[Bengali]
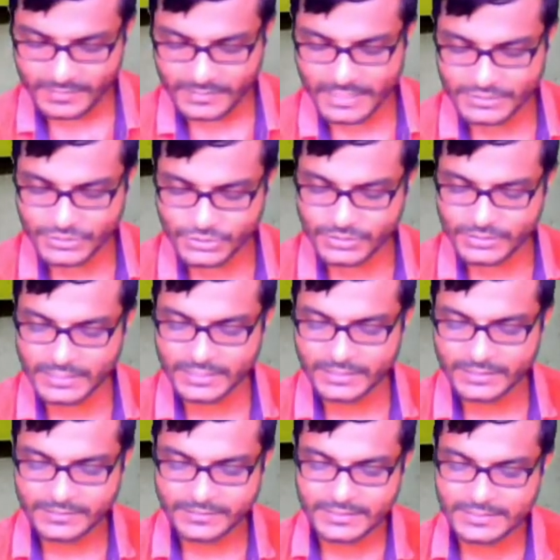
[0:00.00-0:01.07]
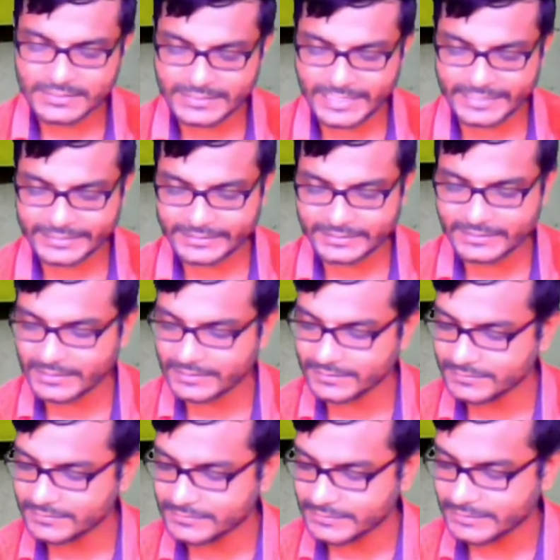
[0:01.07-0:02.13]
তার সঙ্গে তিনটে একের কার্ড
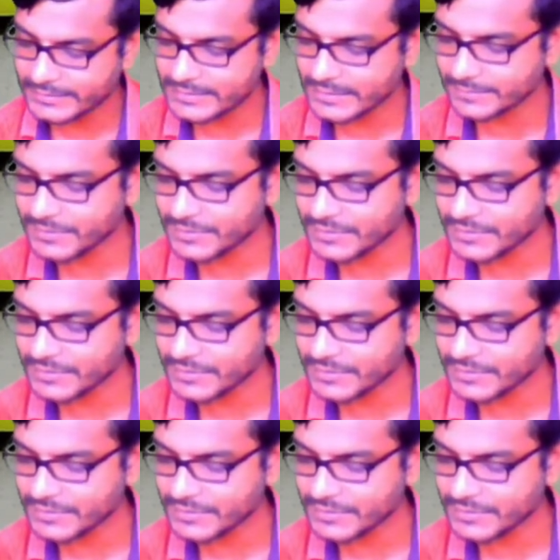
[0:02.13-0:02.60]
এই যে আমি